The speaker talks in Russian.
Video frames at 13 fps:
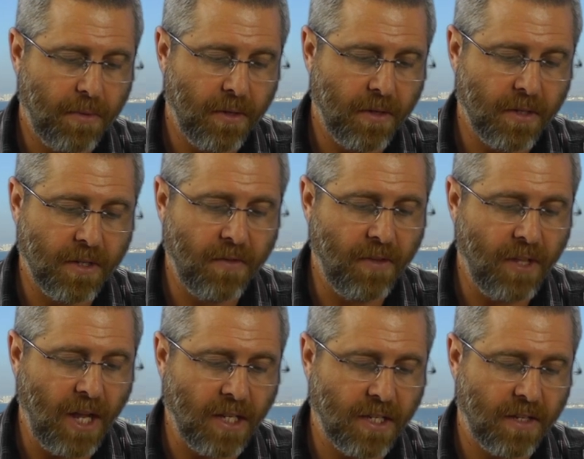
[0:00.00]
с
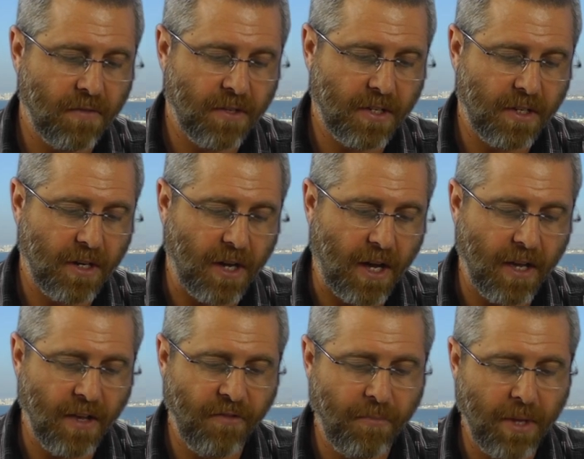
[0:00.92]
12 стиха.
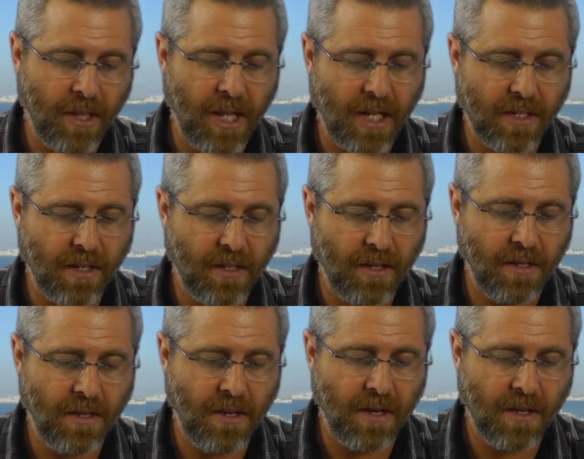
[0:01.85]
«И в
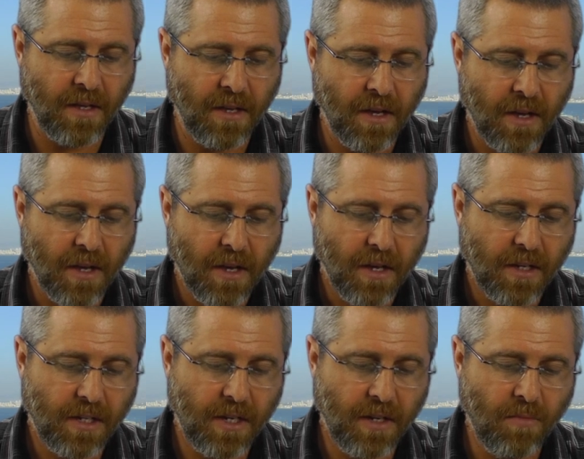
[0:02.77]
15 день
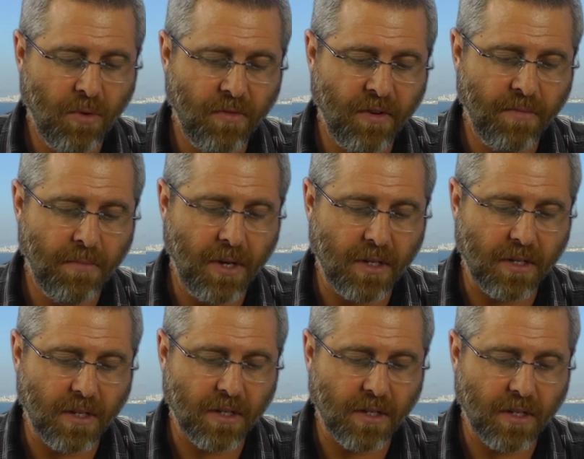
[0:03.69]
седьмого
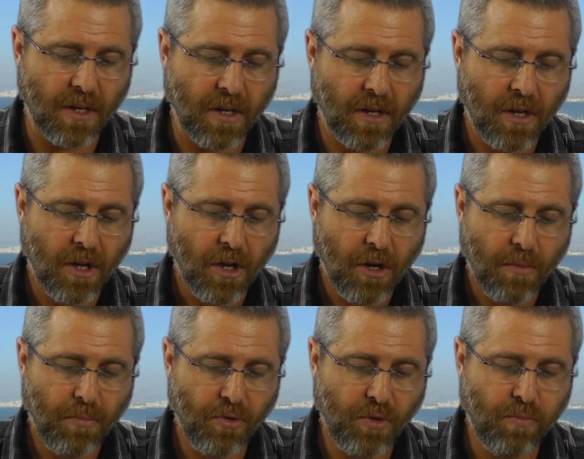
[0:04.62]
месяца
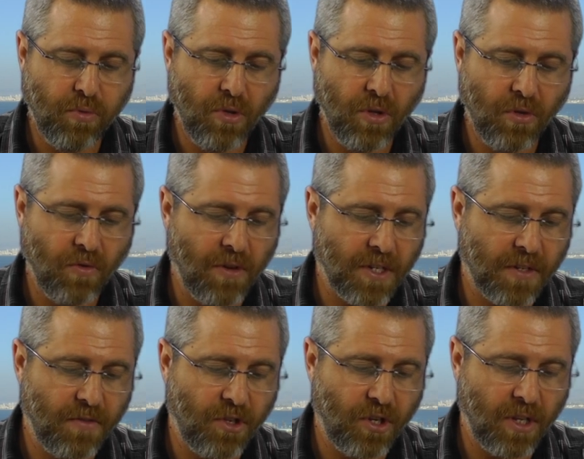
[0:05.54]
пусть будет у
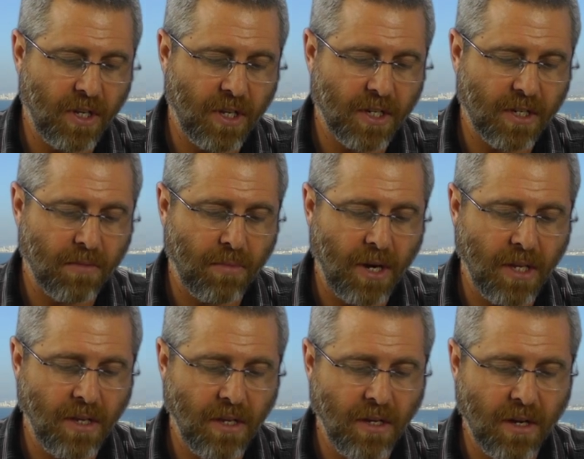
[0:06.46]
вас священное
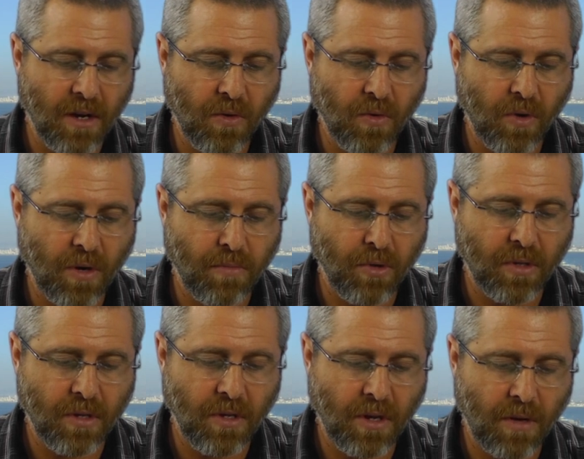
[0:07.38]
собрание, никакой
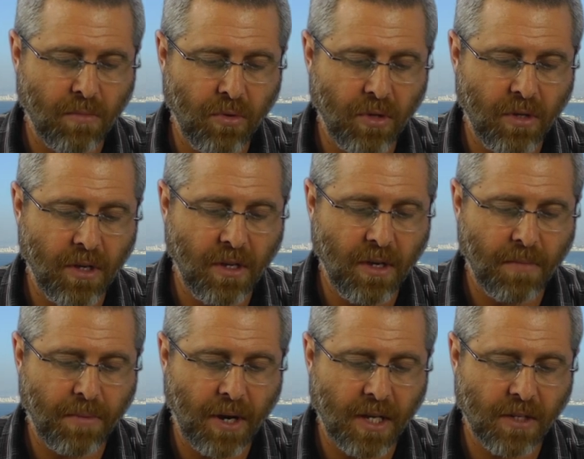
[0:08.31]
работы не работайте и
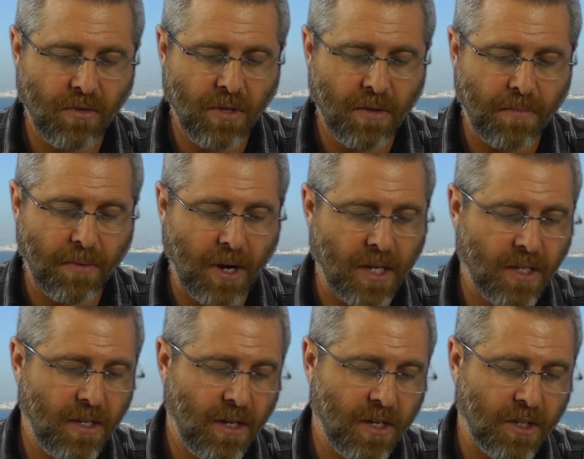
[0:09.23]
празднуйте
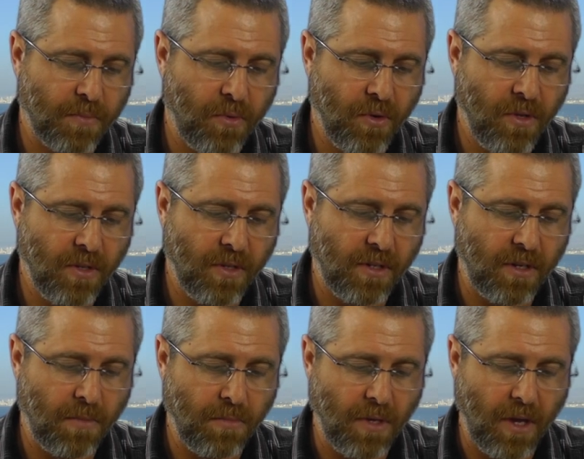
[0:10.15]
праздник Господень
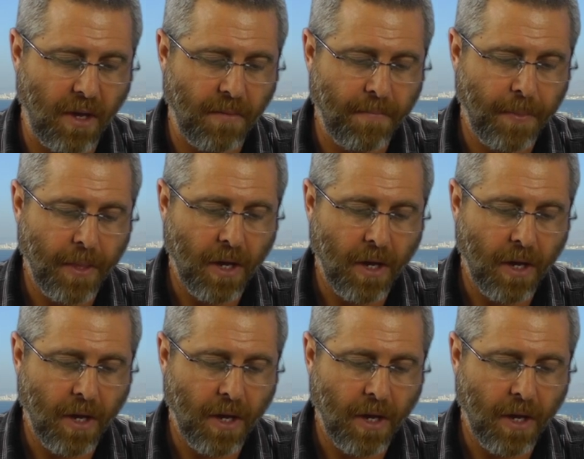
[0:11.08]
семь дней.